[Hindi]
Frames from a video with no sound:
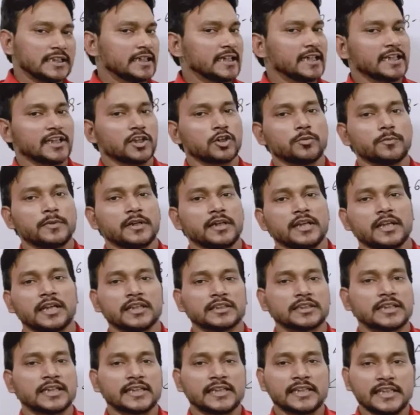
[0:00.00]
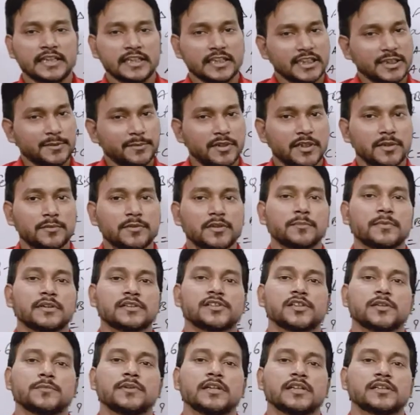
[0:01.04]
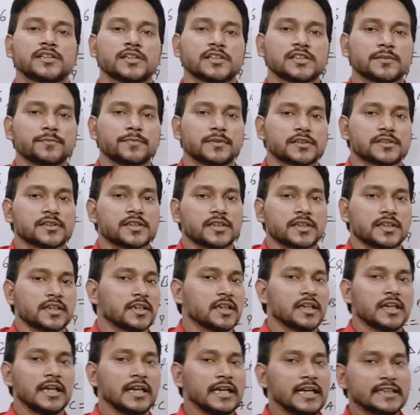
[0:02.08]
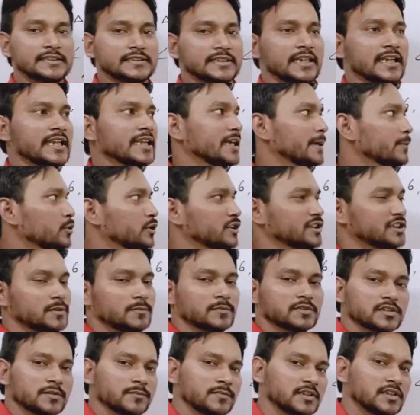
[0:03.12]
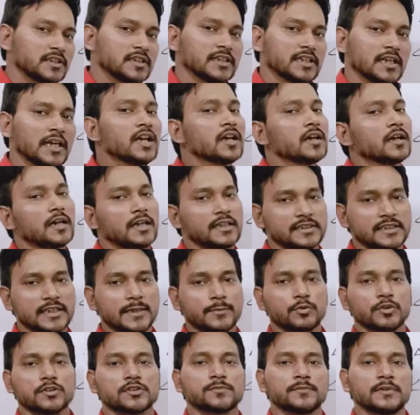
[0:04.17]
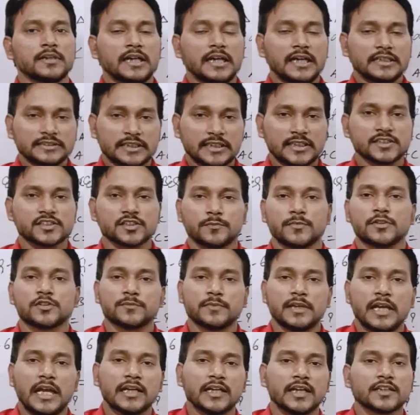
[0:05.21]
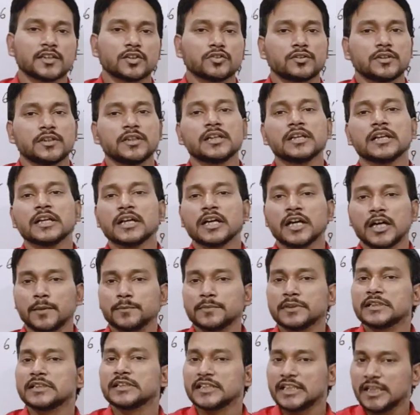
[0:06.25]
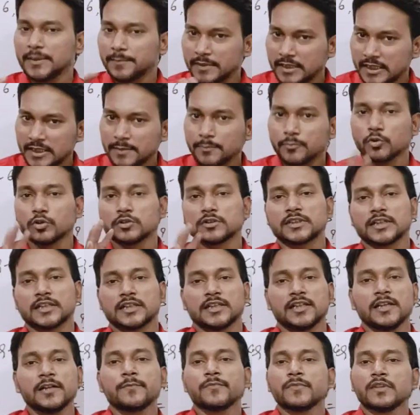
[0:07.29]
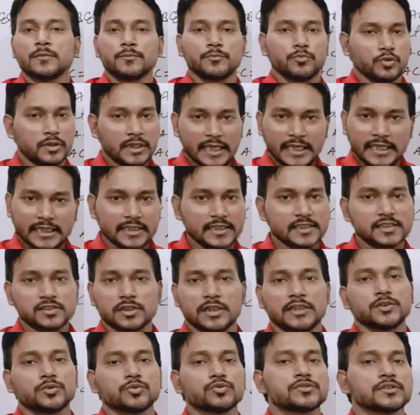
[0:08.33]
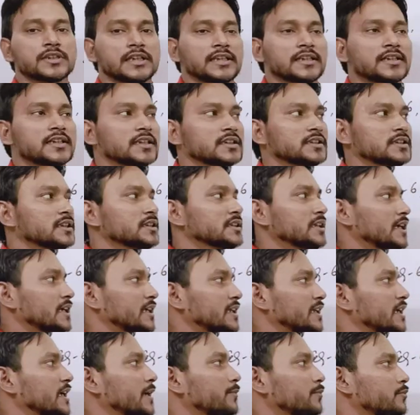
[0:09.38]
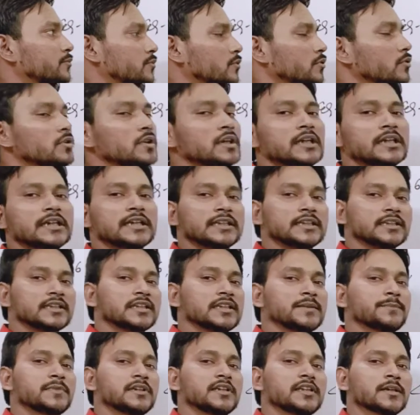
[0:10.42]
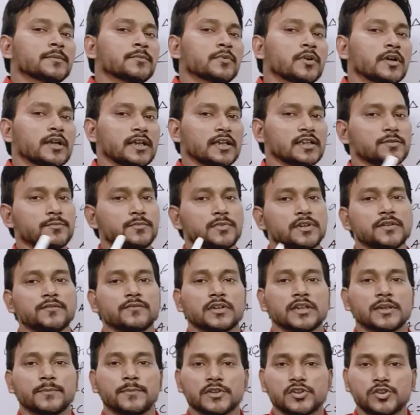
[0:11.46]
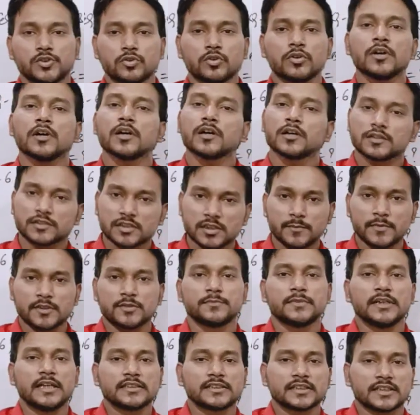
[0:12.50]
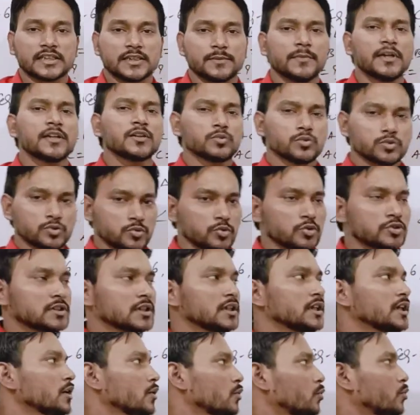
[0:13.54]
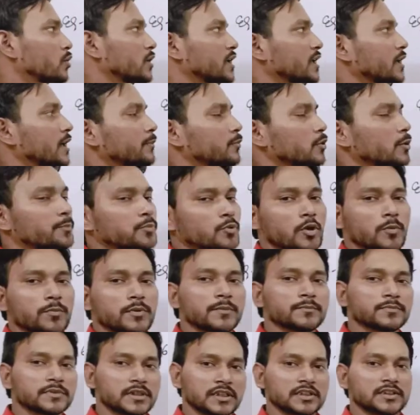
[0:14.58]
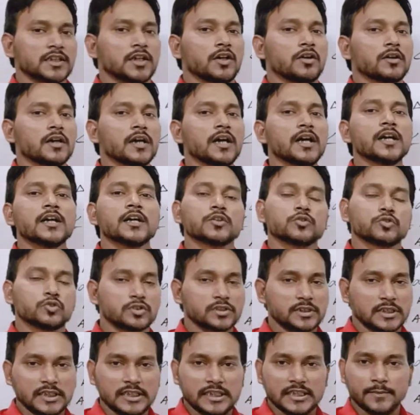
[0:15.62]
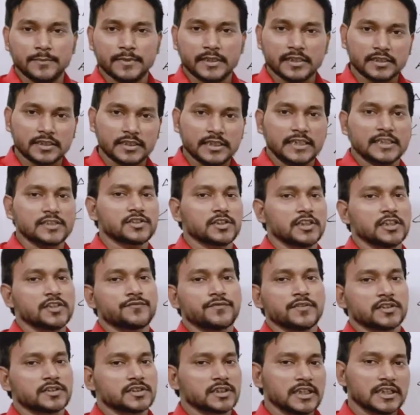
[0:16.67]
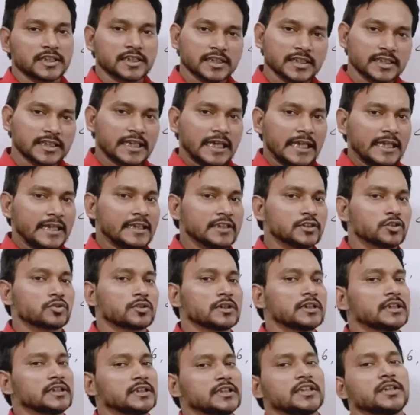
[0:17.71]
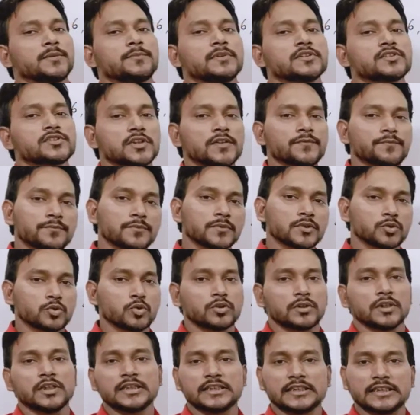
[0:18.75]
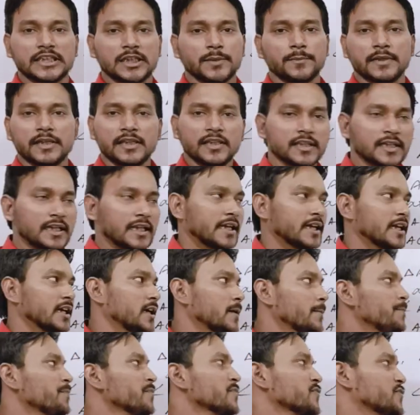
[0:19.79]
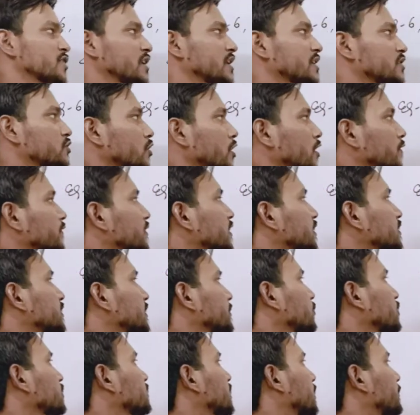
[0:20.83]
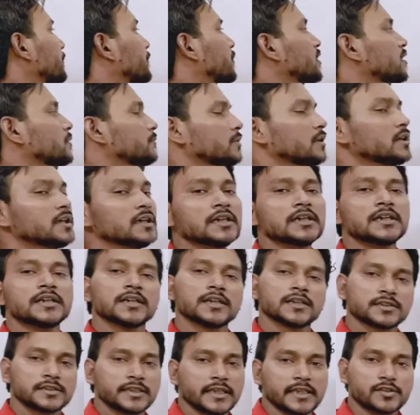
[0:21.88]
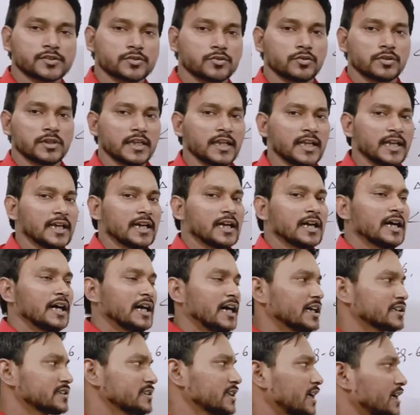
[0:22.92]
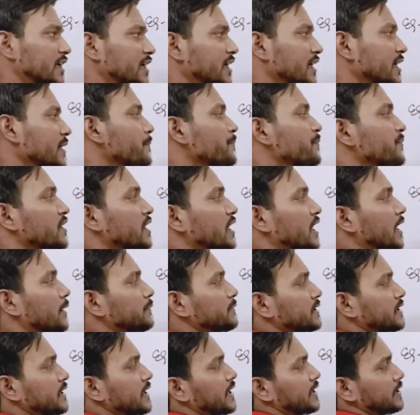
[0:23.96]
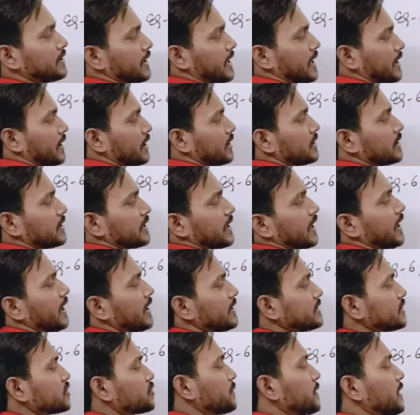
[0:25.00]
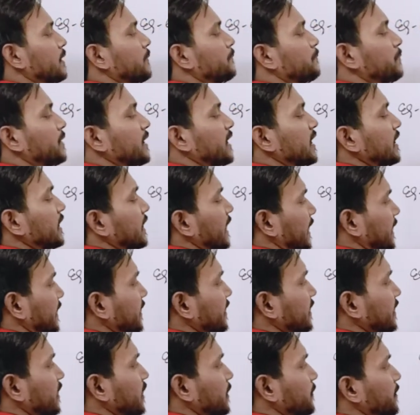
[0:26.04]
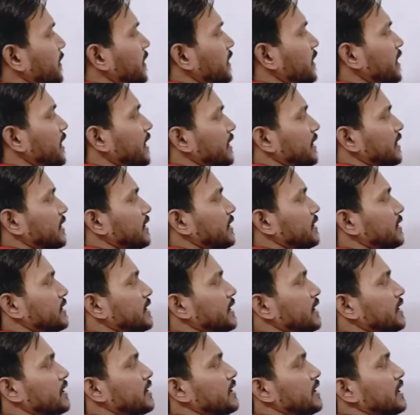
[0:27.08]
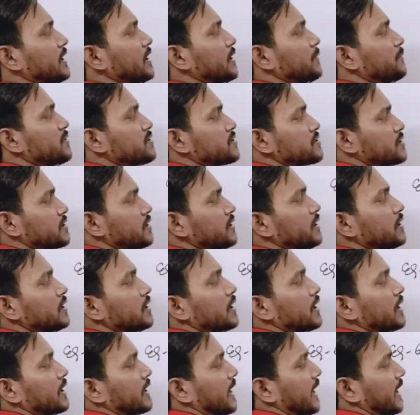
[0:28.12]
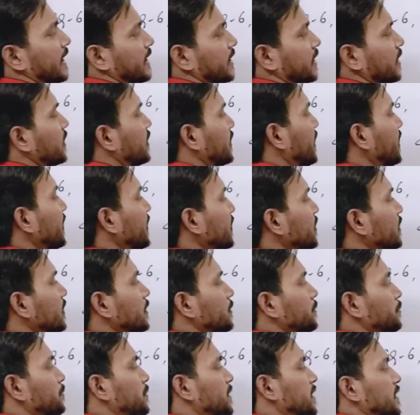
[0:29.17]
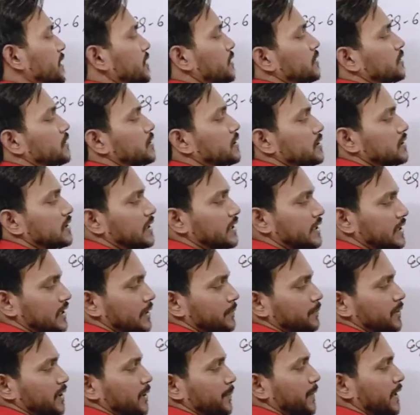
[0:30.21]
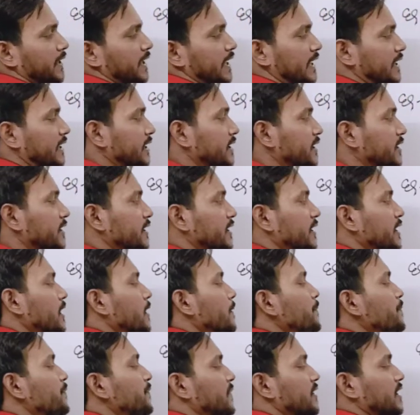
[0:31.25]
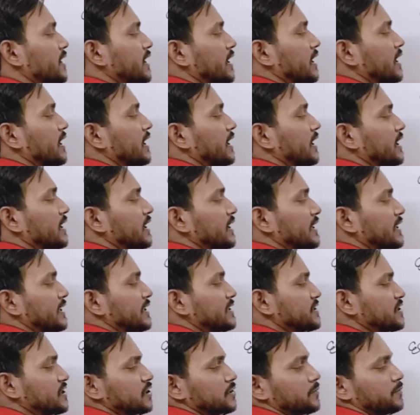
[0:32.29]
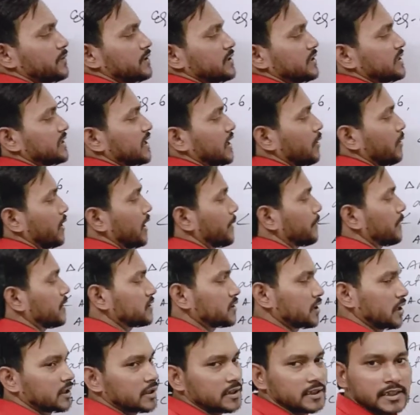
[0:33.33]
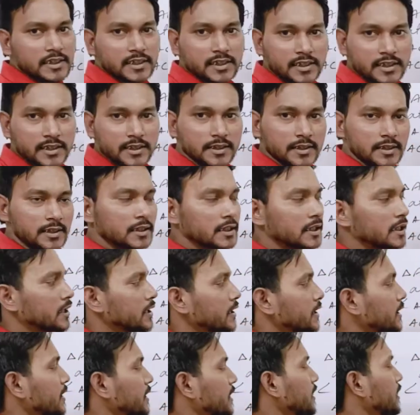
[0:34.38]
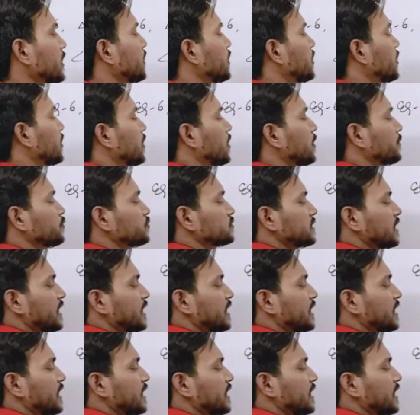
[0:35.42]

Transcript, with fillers: देंगे टिग्नोमेट्री का ताकि हिंदी मीडियम के बच्चे भी अच्छे से पढ़ सकें ऐसा नहीं कि आपको इसी में समझ लेना है ऐसे आपको इसमें आसानी समझ में आएगा क्योंकि हम हिंदी में ही बोलते हैं पूरा इंग्लिश का यूज़ नहीं करते हैं ताकि आपको हिंदी मीडियम और इंग्लिश मीडियम वाले बच्चों को समझ में आ सके बट कुछ कुछ वर्ड आपको प्रॉब्लम करता होगा तो इसके लिए हम एक नया सीरीज फिर से लेकर के आएंगे जो कि हिंदी में सिर्फ टोटल हिंदी में ही रहेगा चलिए सॉल्व करते हैं हम एग्जाम्पल नंबर सिक्स को ठीक है आसान है आप देखिए एक ट्रैंगल दिया है जिसमें बी नाइन्टी डिग्री पर है ना ट्रैंगल ए बी सी राइट एंगल एट बी यानी कि बी पे नाइन्टी डिग्री है एंगल ए सी भी दिया हुआ है आपका थर्टी डिग्री ठीक है अब पूछ रहा